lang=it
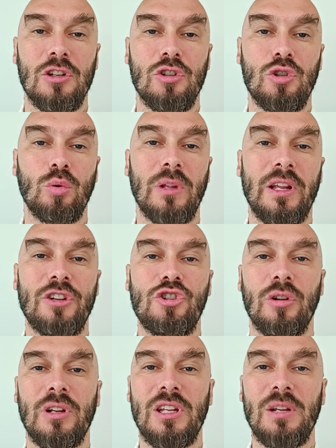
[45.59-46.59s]
sulla
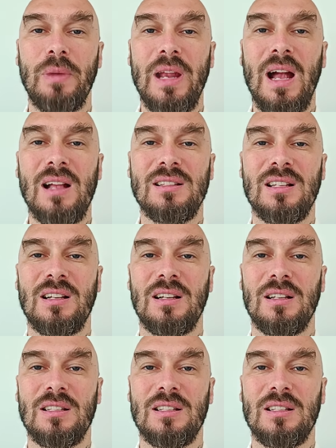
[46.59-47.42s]
regione di Briansk,